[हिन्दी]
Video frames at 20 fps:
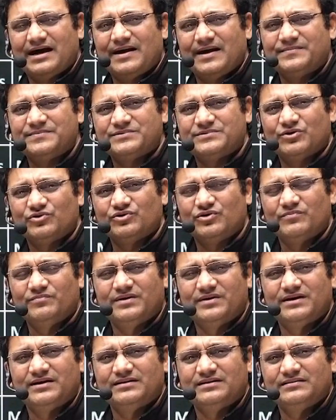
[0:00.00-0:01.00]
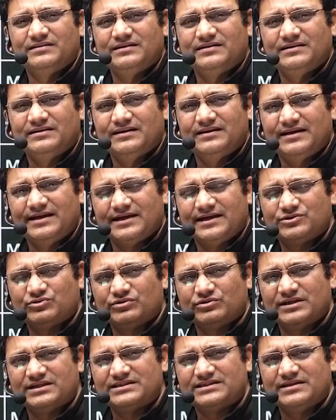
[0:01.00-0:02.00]
आप 100 नंबर
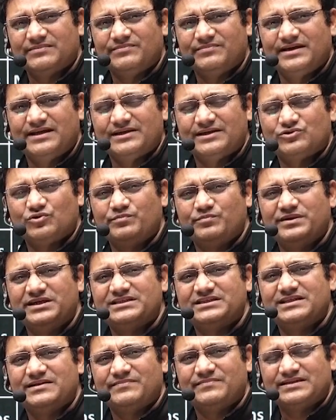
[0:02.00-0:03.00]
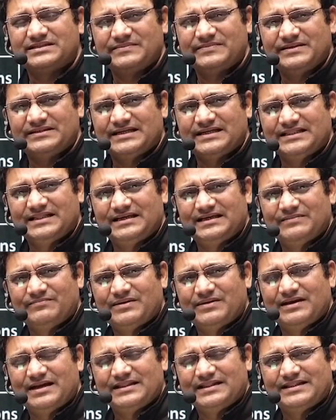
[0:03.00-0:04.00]
110 नंबर 120 नंबर से भी ज़्यादा
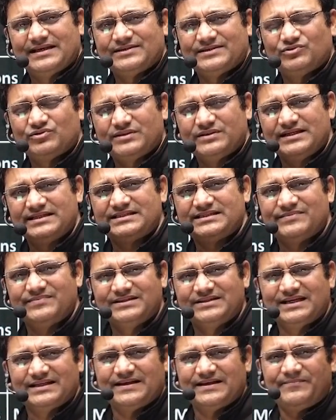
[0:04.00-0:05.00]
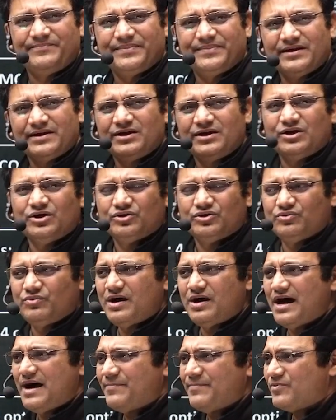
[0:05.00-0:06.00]
नंबर लाते हैं 130 से भी ज़्यादा तो
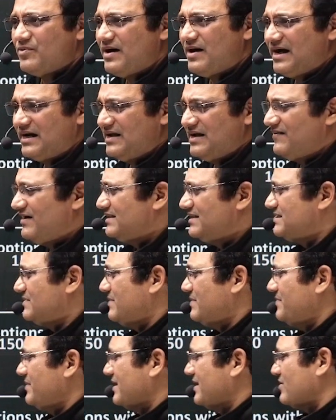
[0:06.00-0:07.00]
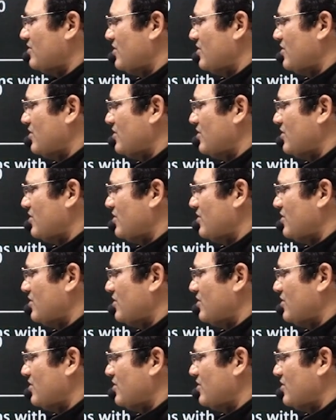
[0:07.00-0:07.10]
वह आपको आने वाले समय में